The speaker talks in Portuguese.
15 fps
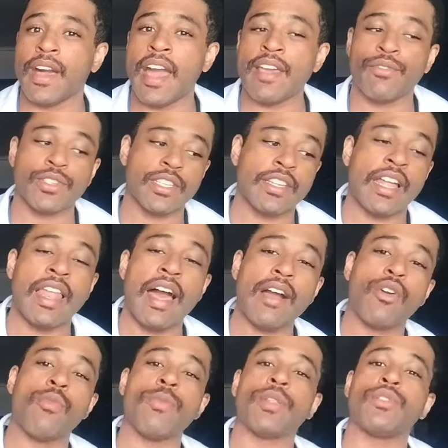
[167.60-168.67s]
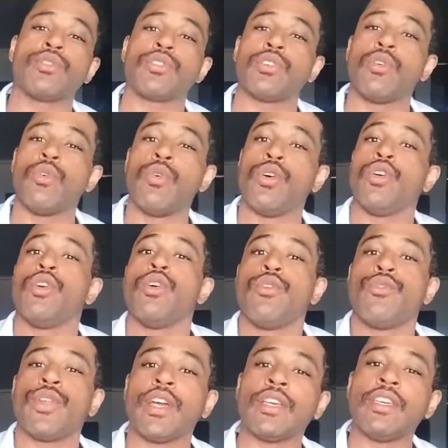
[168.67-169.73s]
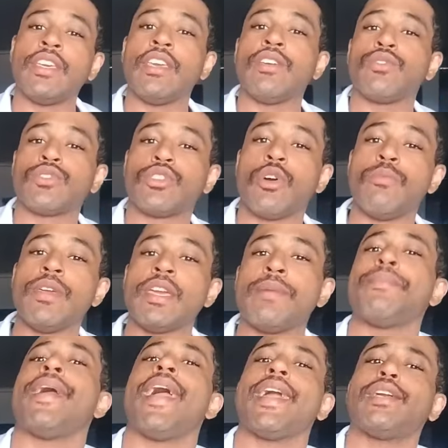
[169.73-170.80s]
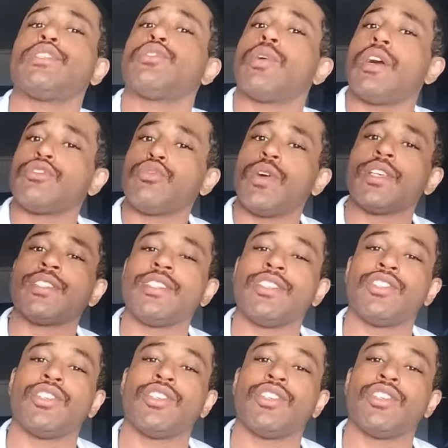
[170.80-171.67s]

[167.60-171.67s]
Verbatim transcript: você está lá comendo o seu franguinho, o seu Big Mac, seu cachorro assistindo